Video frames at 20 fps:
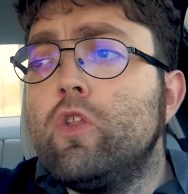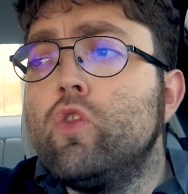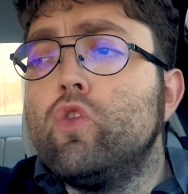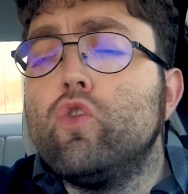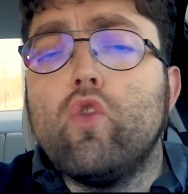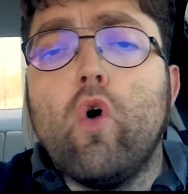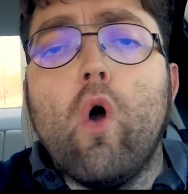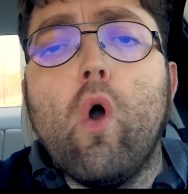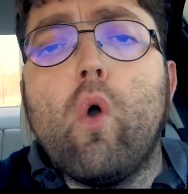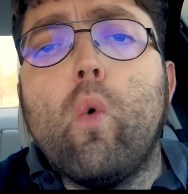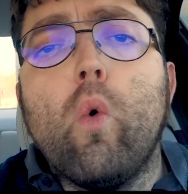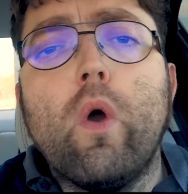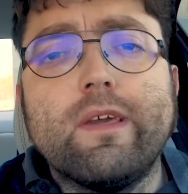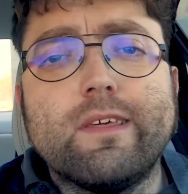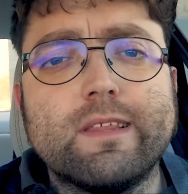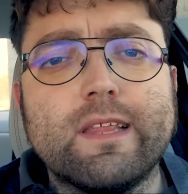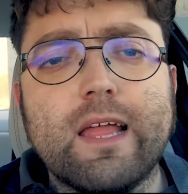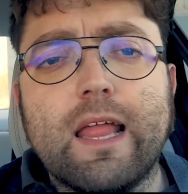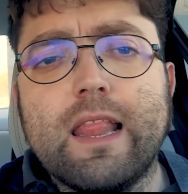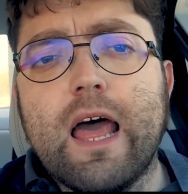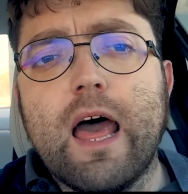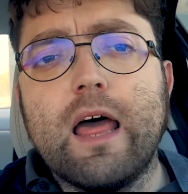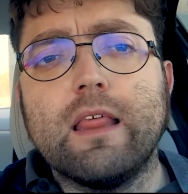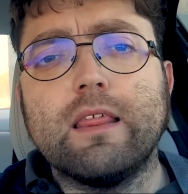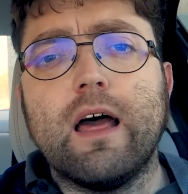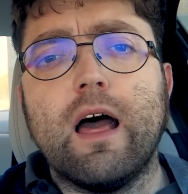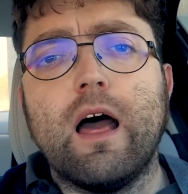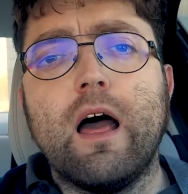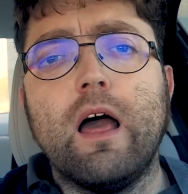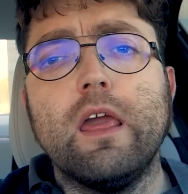No cuesta
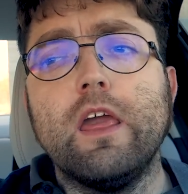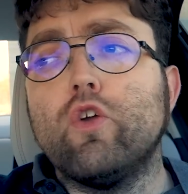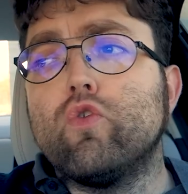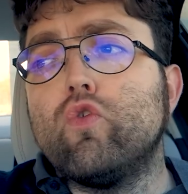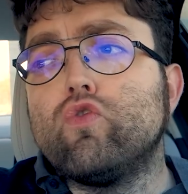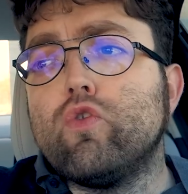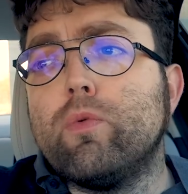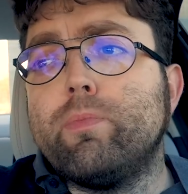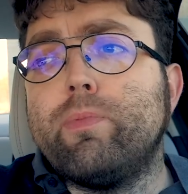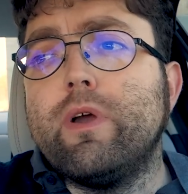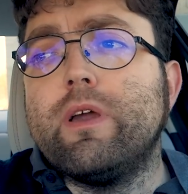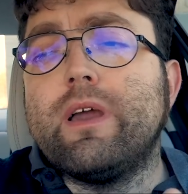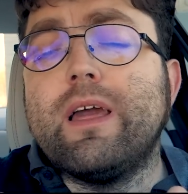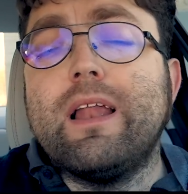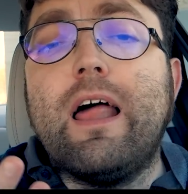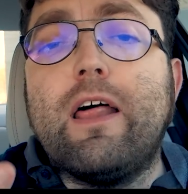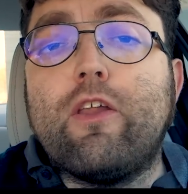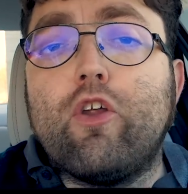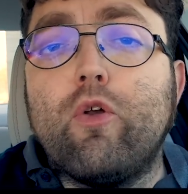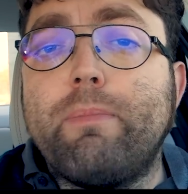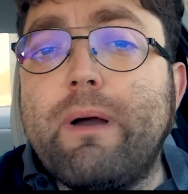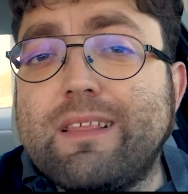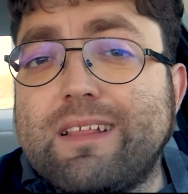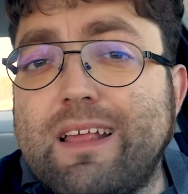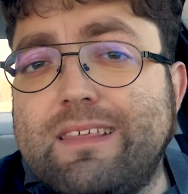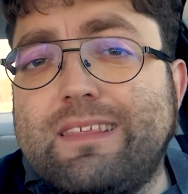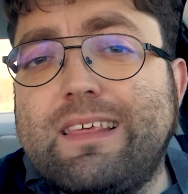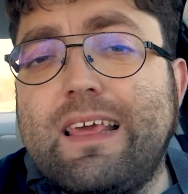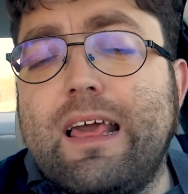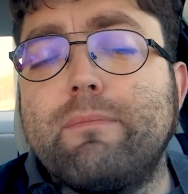nada, incluso puede que la ropa
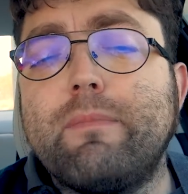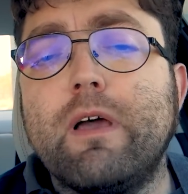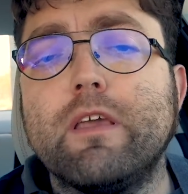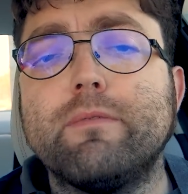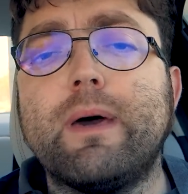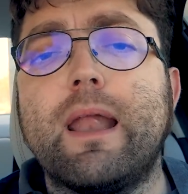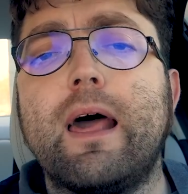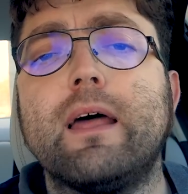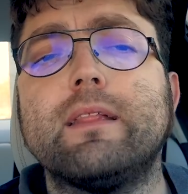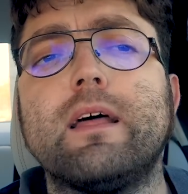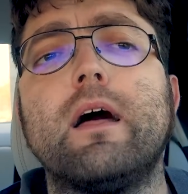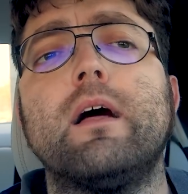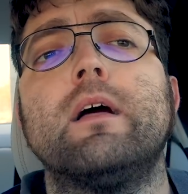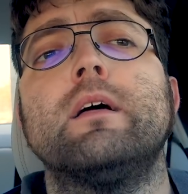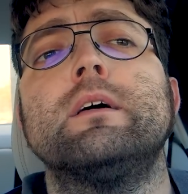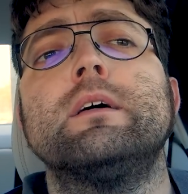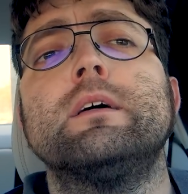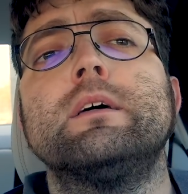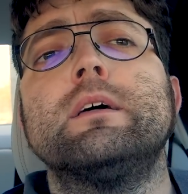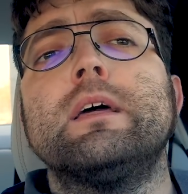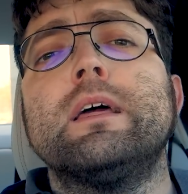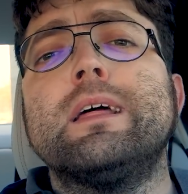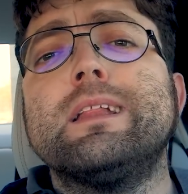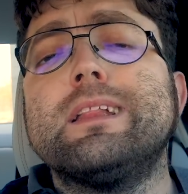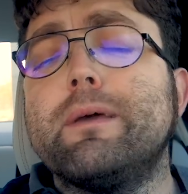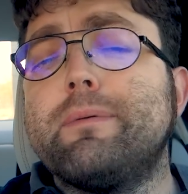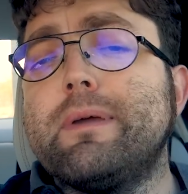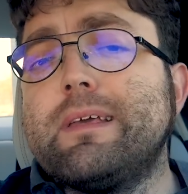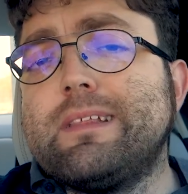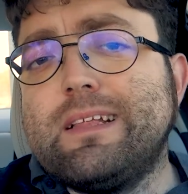hasta sea más barata,
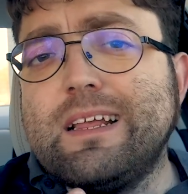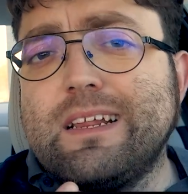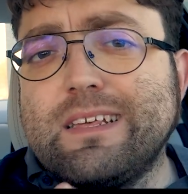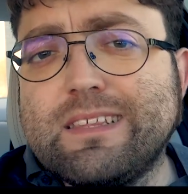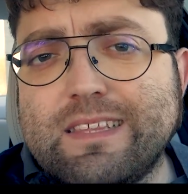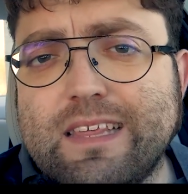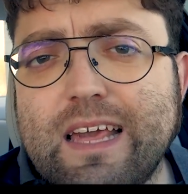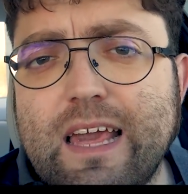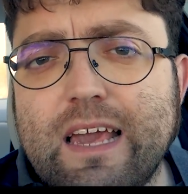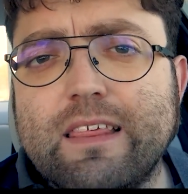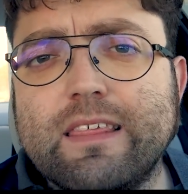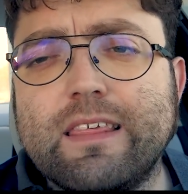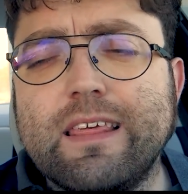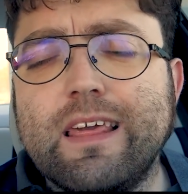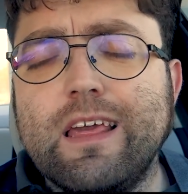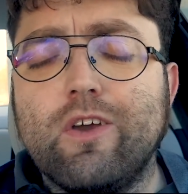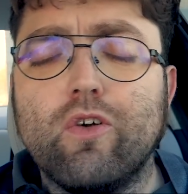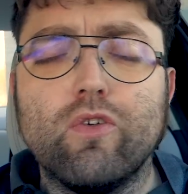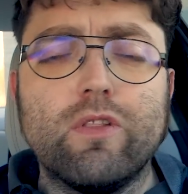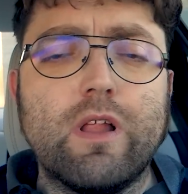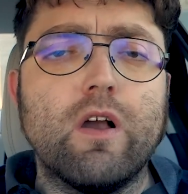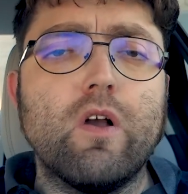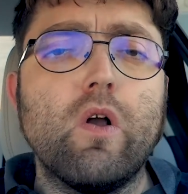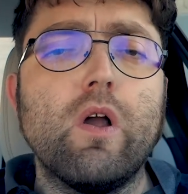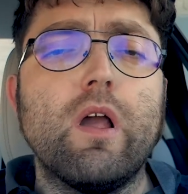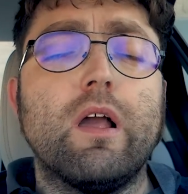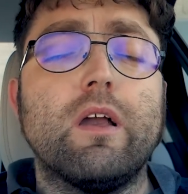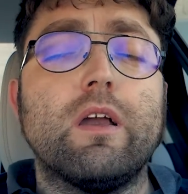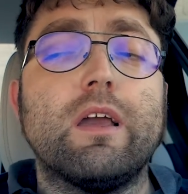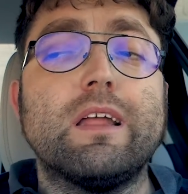de vestir sexy con
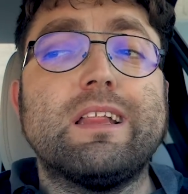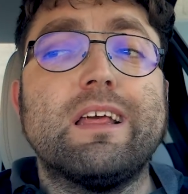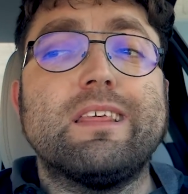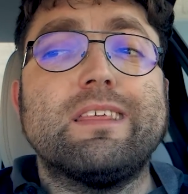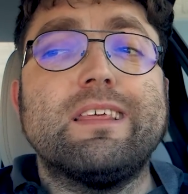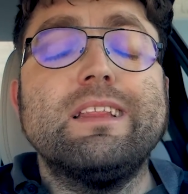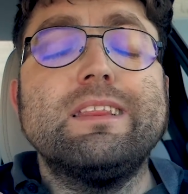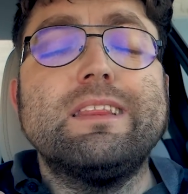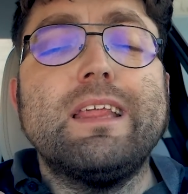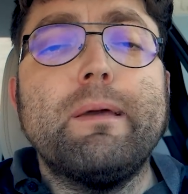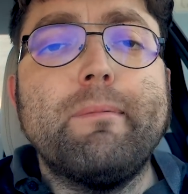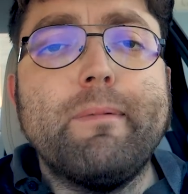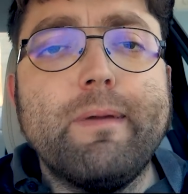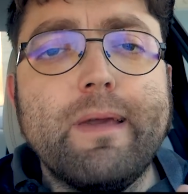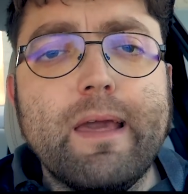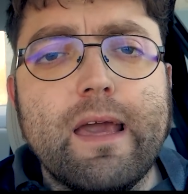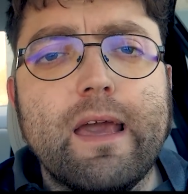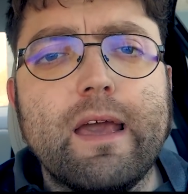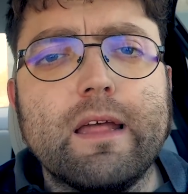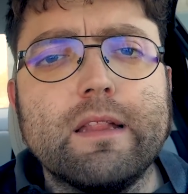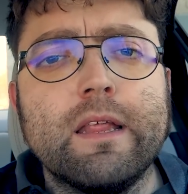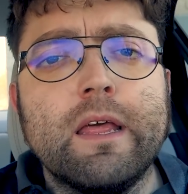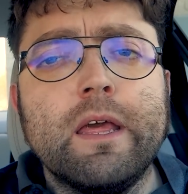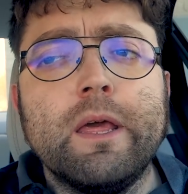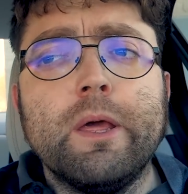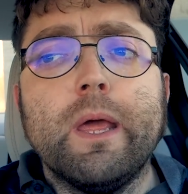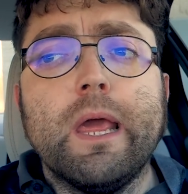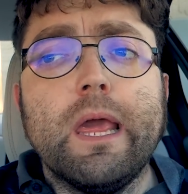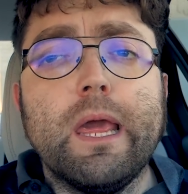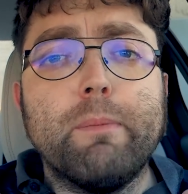algo que te siente bien
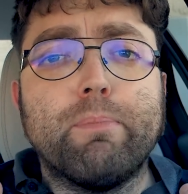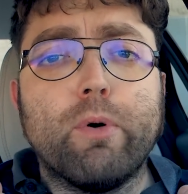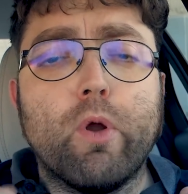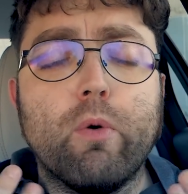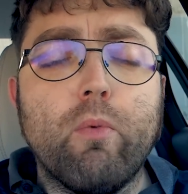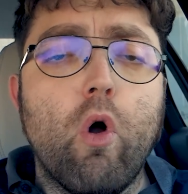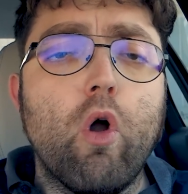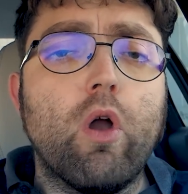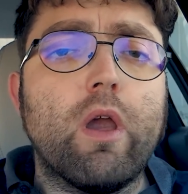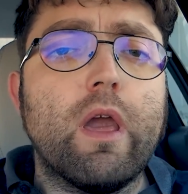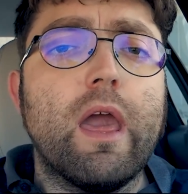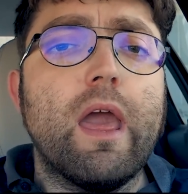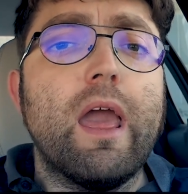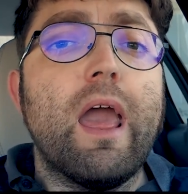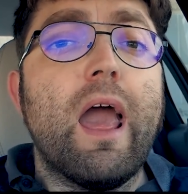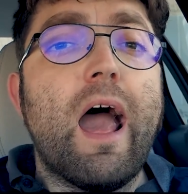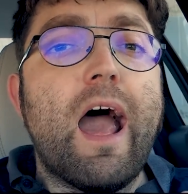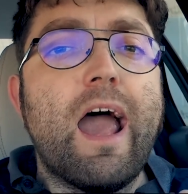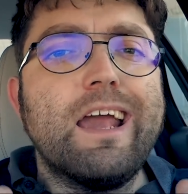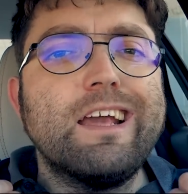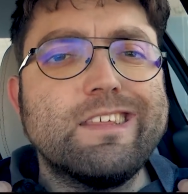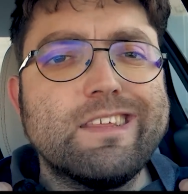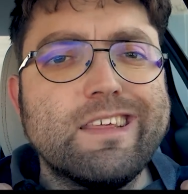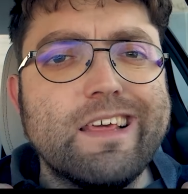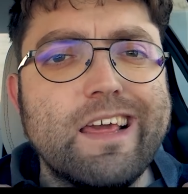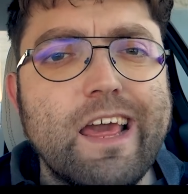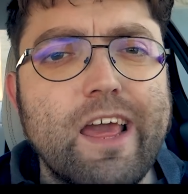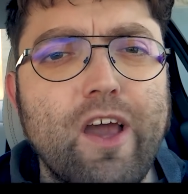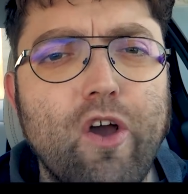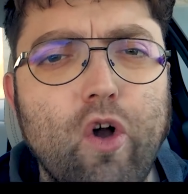y provoque a
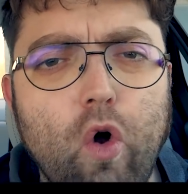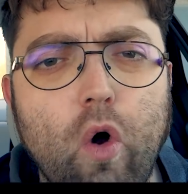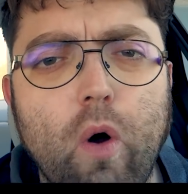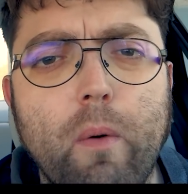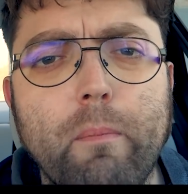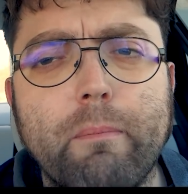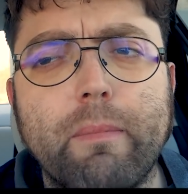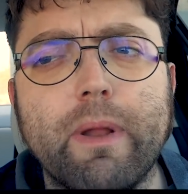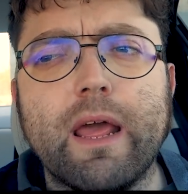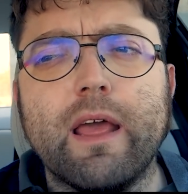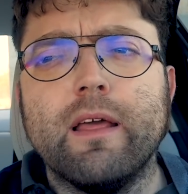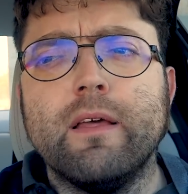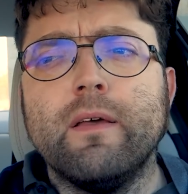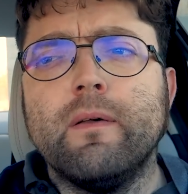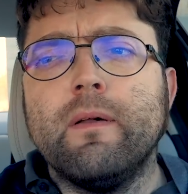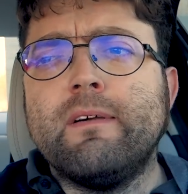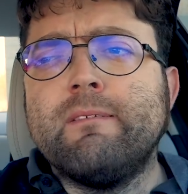ese hombre.